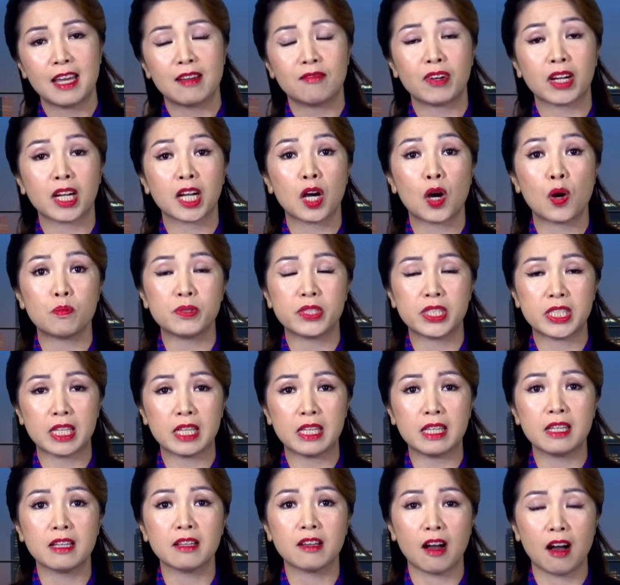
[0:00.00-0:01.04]
Và không
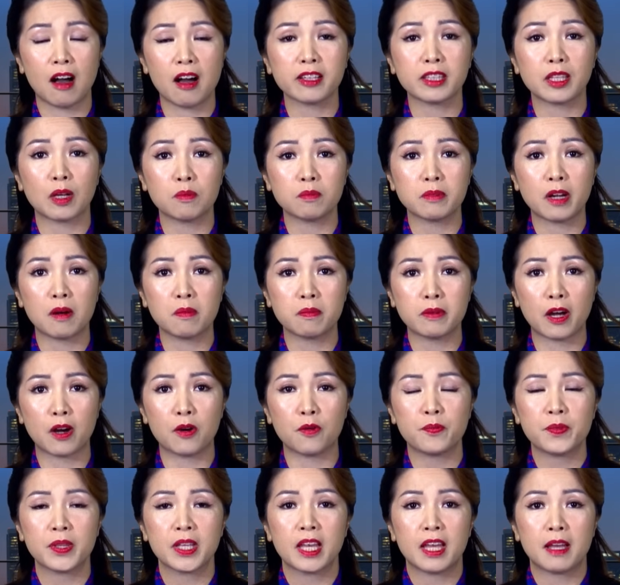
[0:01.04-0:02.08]
chỉ có thống đốc
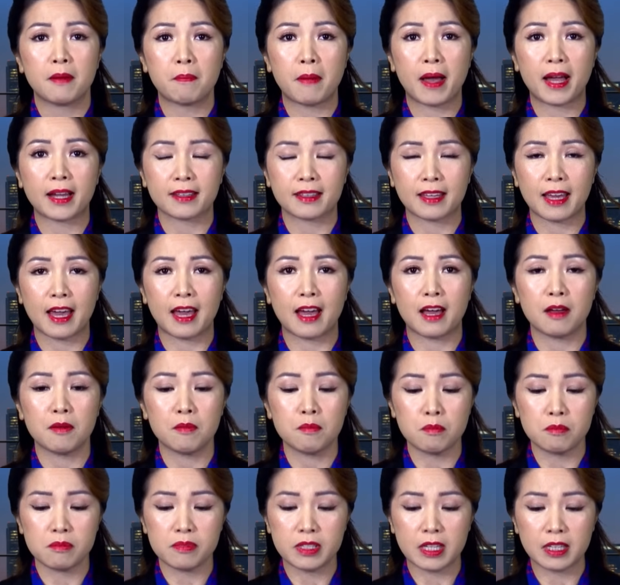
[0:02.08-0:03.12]
đâu mà cả
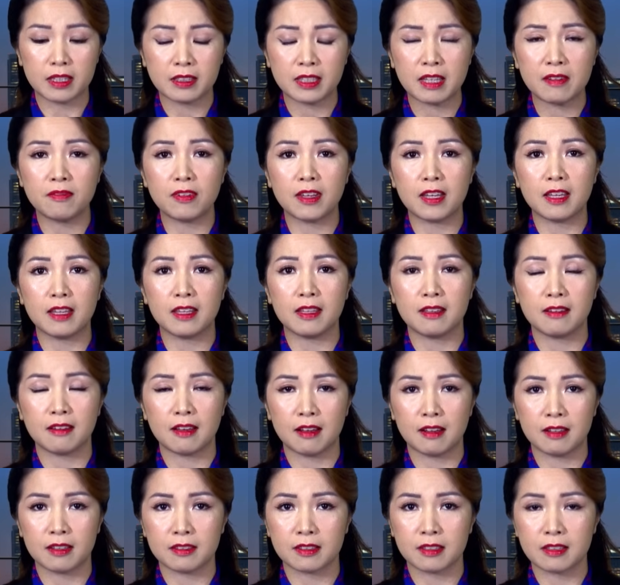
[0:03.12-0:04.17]
những cái vị
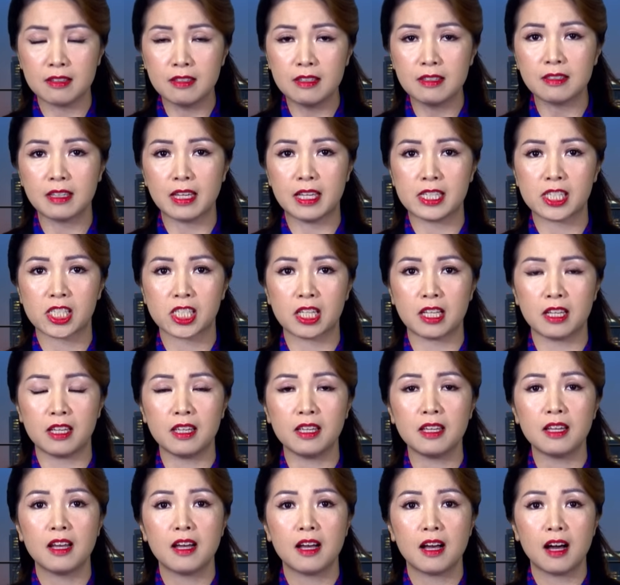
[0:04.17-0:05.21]
uh, thượng nghị
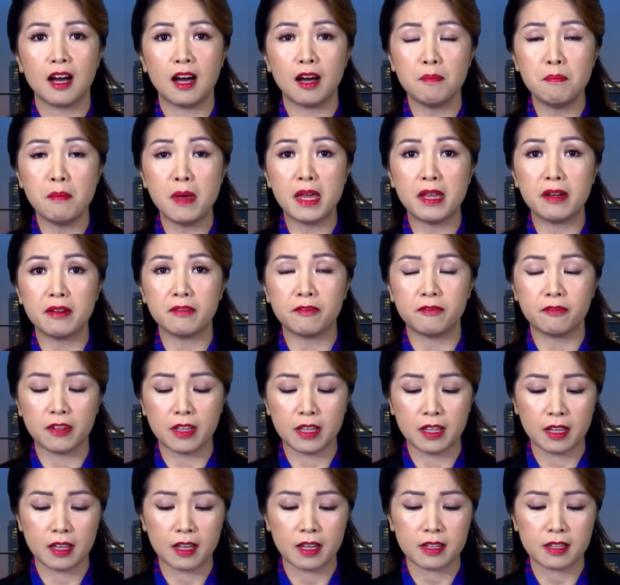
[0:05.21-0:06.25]
sĩ ở bên
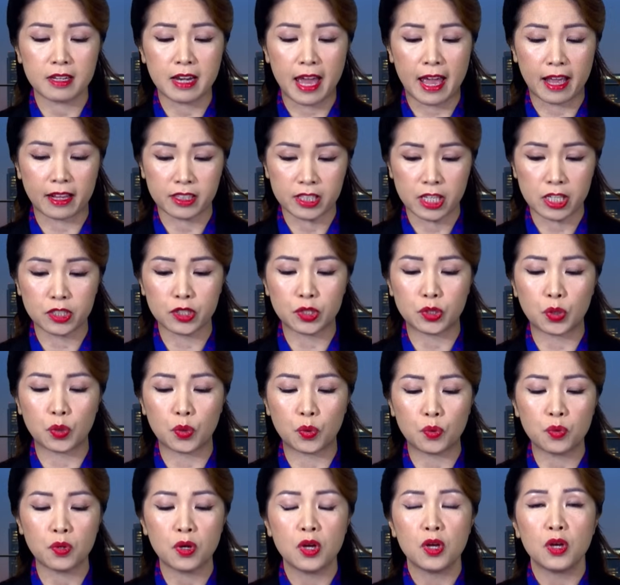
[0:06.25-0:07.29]
phía đảng Dân
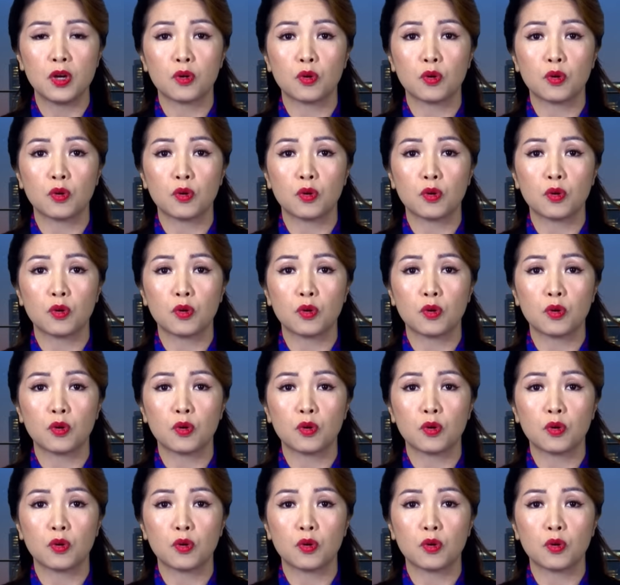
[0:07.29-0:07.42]
Chủ